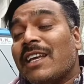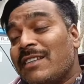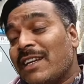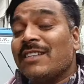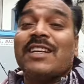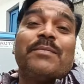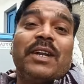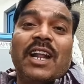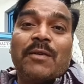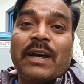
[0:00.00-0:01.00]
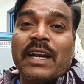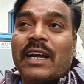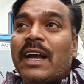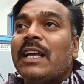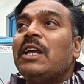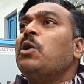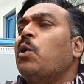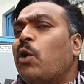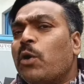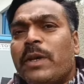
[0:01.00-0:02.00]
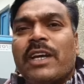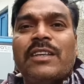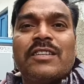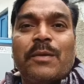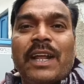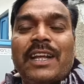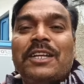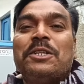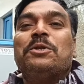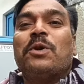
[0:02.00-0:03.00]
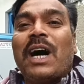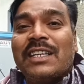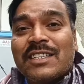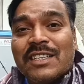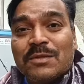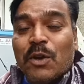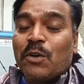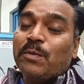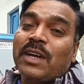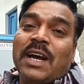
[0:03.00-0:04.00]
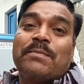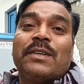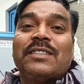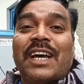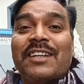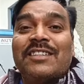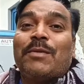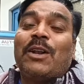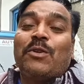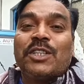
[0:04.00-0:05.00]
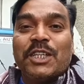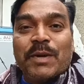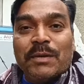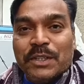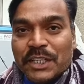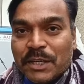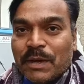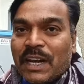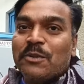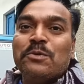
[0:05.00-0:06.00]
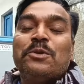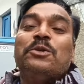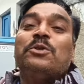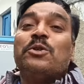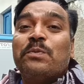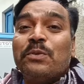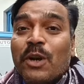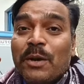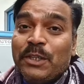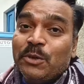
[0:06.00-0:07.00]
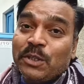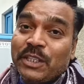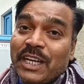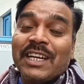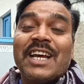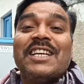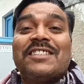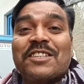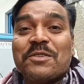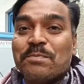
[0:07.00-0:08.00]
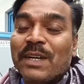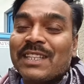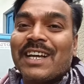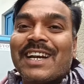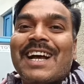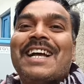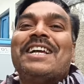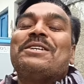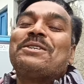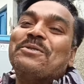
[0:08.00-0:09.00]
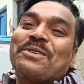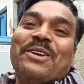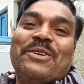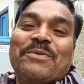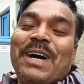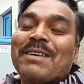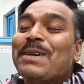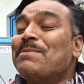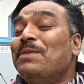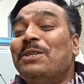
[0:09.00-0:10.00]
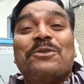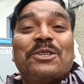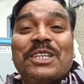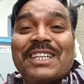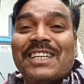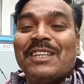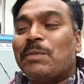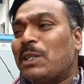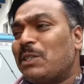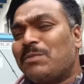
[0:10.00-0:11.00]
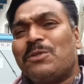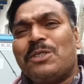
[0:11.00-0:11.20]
कैसे कैसे आपने लगवा रखा है और भी कई सवाल हैं तो आज के इस ब्लॉग में आपके सारे सवालों के जवाब देने वाला हूँ तो पूरा वीडियो देखना इसकी मत करना क्योंकि लोग बात भाई वीडियो तो देखते हैं पर